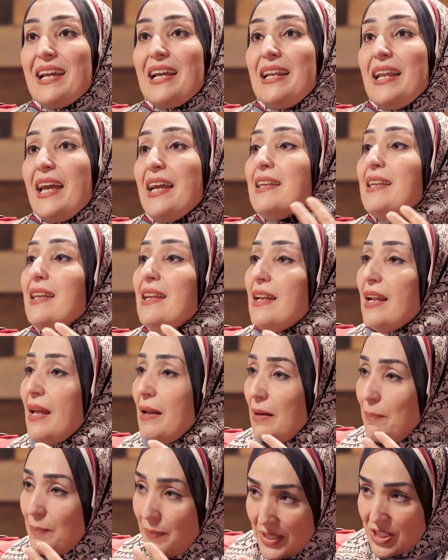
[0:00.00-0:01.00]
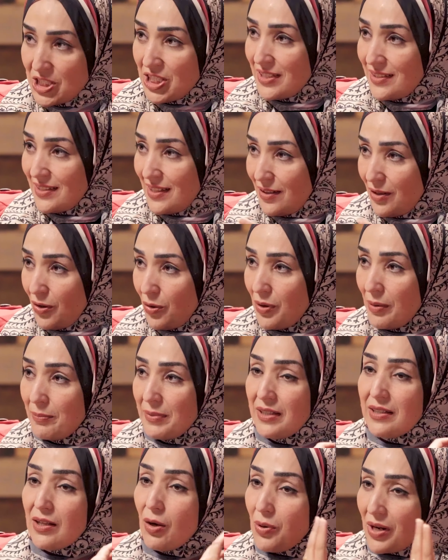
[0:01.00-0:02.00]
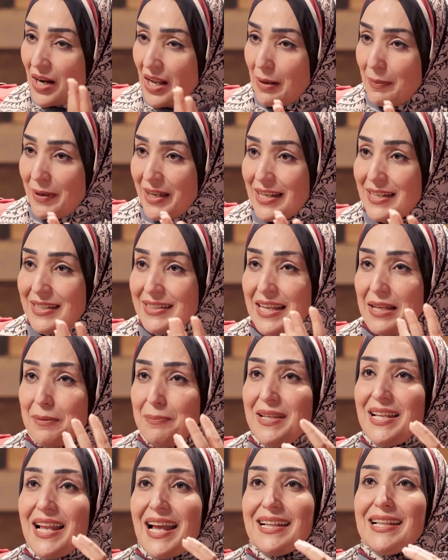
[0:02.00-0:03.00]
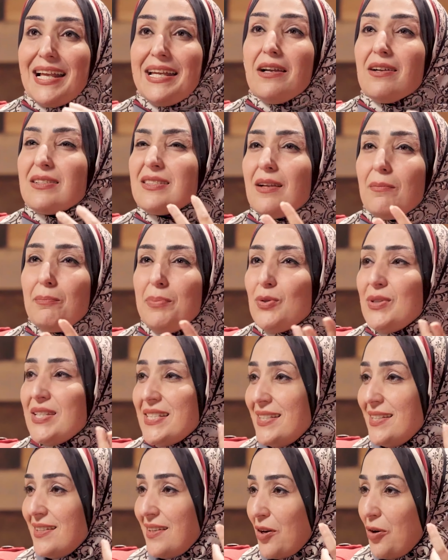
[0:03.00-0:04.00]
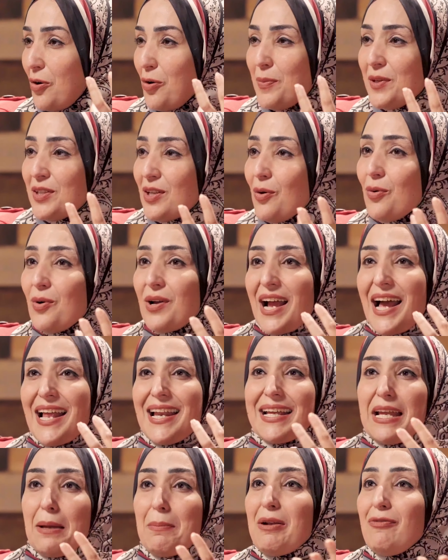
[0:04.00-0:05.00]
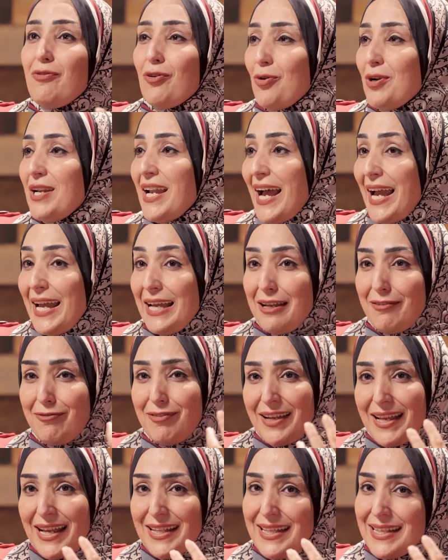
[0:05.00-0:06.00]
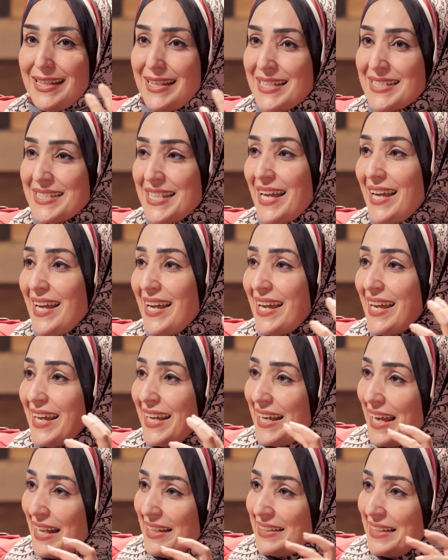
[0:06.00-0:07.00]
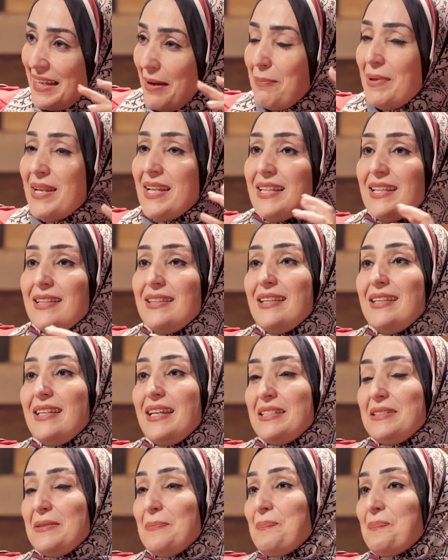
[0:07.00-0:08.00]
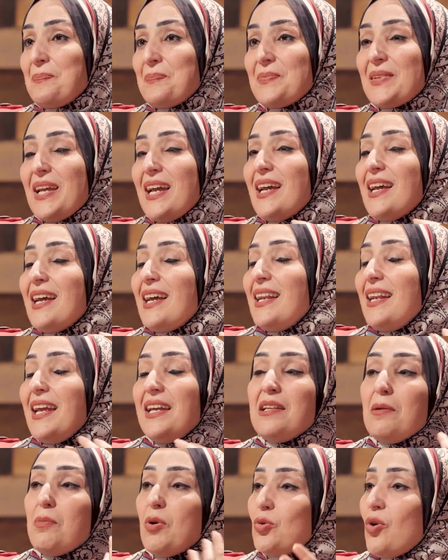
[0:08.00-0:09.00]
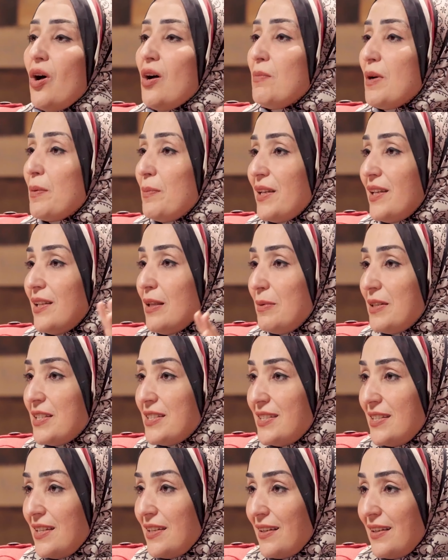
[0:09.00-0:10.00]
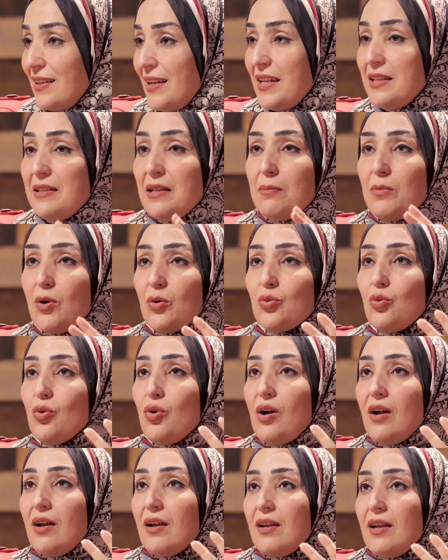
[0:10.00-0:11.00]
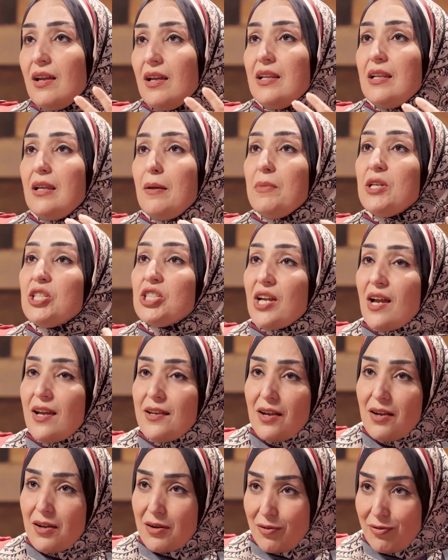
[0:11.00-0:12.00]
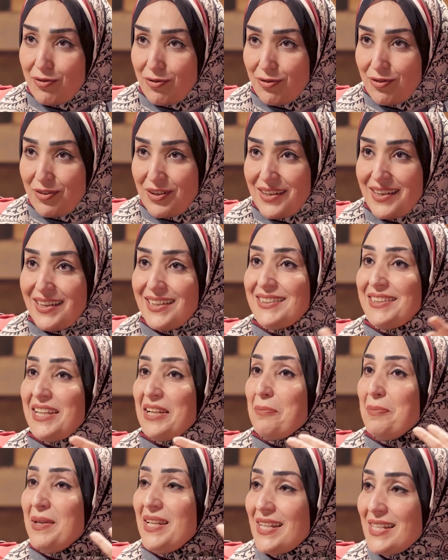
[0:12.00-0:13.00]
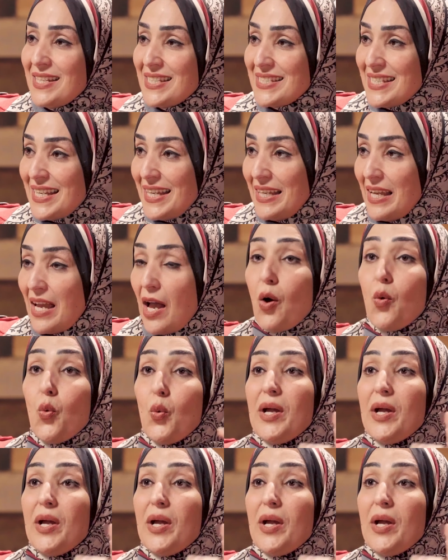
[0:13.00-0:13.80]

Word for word: لان البيشنت اللي هو بيدور على مجال التجميل هتلاقيه اصلا بيوتي سيكر هو بيدور على الجمال في كل حاجه فجات النسا كانت كملت الدنيا دي لقيت الموضوع اكبر من كده بكتير لقيت الموضوع اللي مش هيعرف التجميل النسائي او